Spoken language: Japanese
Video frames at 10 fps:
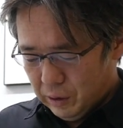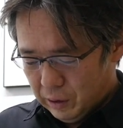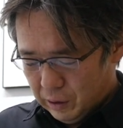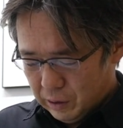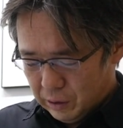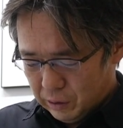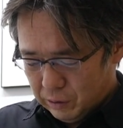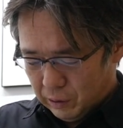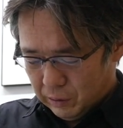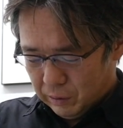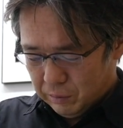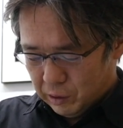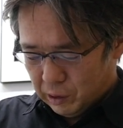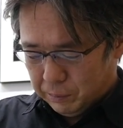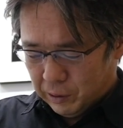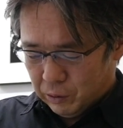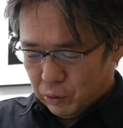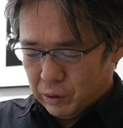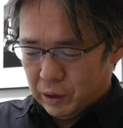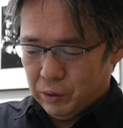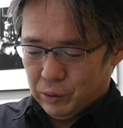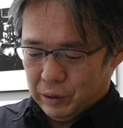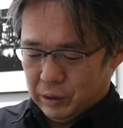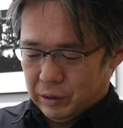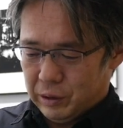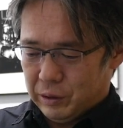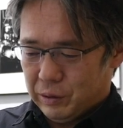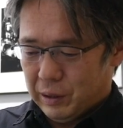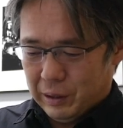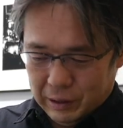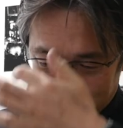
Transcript: えー、昨庵またパン北海道」って写真集で、